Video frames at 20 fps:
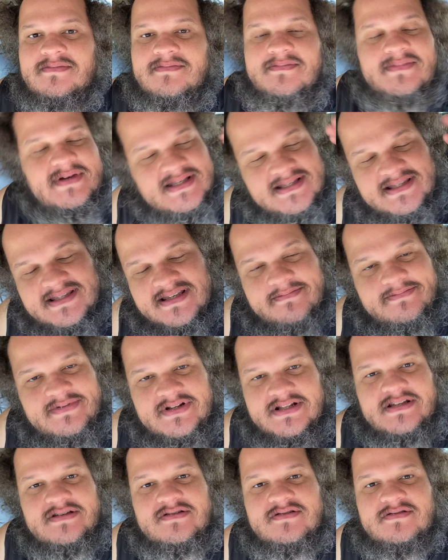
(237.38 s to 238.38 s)
Pense sempre
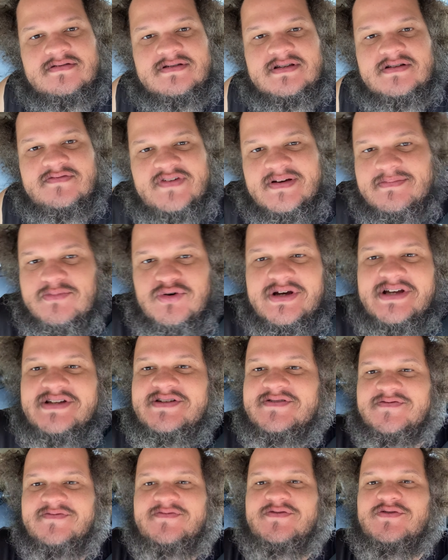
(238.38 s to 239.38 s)
nisso. Você não vai morrer
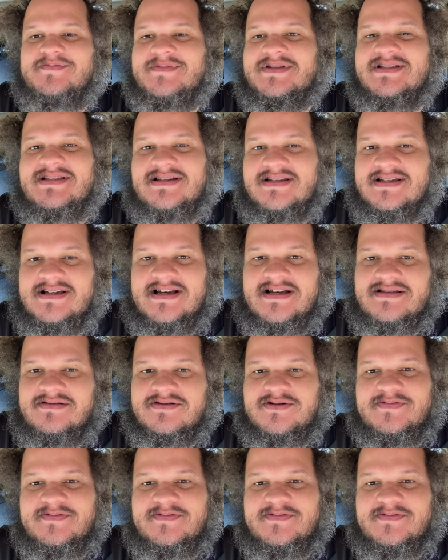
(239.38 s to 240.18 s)
de fome, tá ligado?